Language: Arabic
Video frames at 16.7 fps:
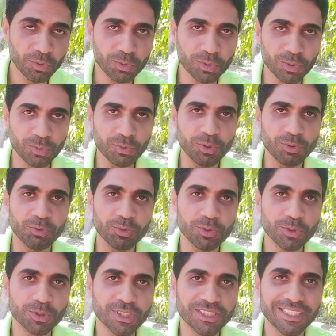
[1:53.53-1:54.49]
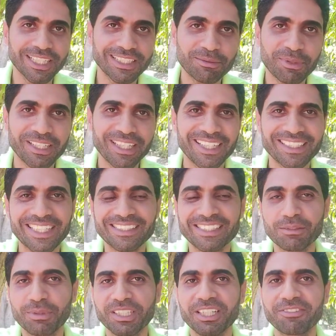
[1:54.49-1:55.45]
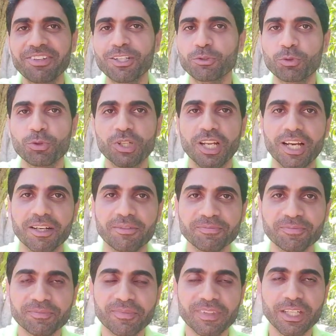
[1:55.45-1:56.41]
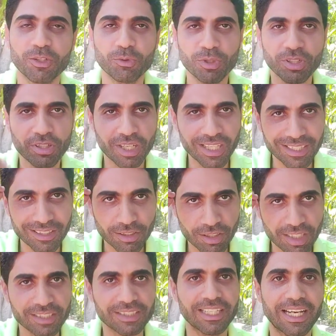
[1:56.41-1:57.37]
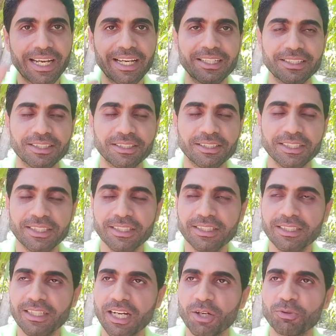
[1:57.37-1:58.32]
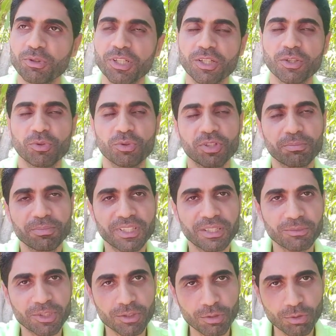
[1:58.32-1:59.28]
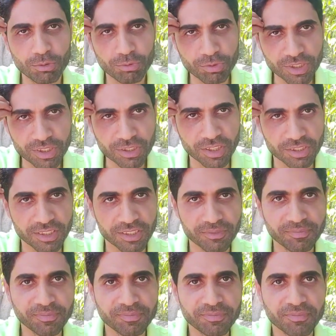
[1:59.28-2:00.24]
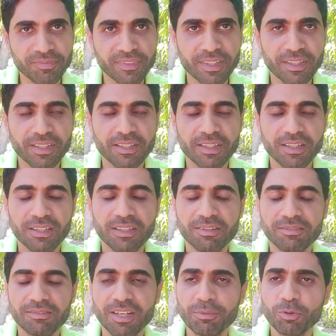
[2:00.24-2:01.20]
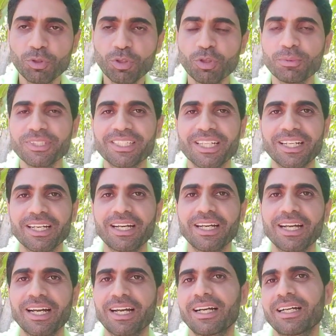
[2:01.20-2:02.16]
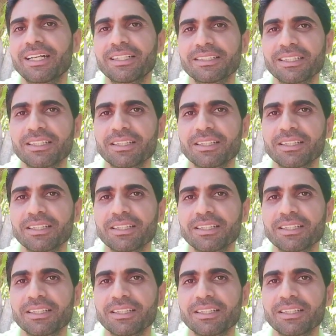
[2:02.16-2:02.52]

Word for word: والنقطه دي هتبقى لها تاثير بعد كده في حياته كلها اللي هو رجعه العقل دي او اللي هو ربنا مديله الفطنه دي فبيروح وبيسال عن